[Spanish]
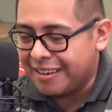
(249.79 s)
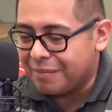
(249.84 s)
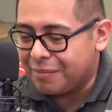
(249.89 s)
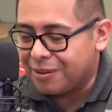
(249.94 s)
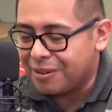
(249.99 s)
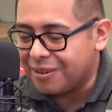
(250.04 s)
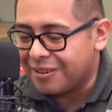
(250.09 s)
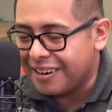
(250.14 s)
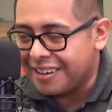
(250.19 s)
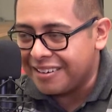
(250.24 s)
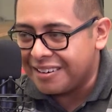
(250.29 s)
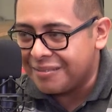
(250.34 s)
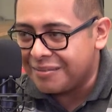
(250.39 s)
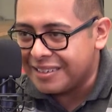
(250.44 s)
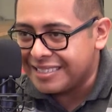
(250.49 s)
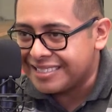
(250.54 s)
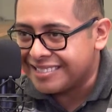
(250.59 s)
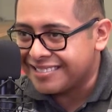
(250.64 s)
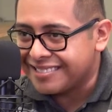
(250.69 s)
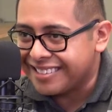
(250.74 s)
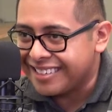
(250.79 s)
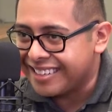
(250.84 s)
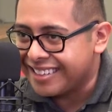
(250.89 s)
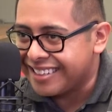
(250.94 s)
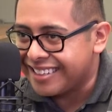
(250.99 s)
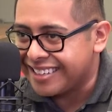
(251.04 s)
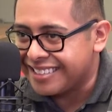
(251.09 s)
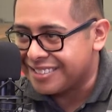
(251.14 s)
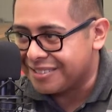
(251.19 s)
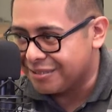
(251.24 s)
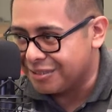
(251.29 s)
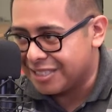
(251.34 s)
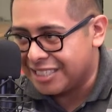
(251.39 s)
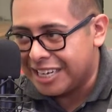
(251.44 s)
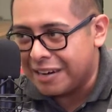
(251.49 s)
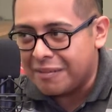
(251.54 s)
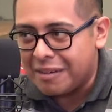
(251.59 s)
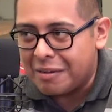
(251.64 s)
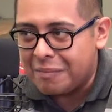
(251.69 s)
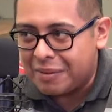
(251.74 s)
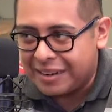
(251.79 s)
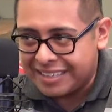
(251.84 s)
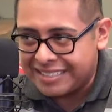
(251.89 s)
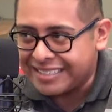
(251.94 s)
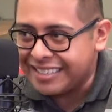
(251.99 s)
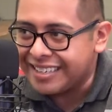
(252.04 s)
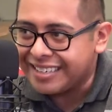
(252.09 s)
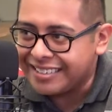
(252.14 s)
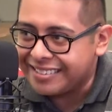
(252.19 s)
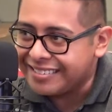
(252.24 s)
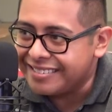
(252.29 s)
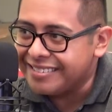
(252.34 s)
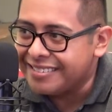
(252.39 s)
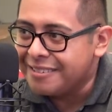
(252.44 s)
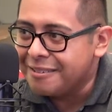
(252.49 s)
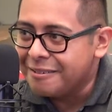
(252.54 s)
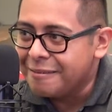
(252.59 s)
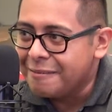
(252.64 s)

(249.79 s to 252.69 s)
por otro lado el maestro que te escuchaba al parecer, ¿no?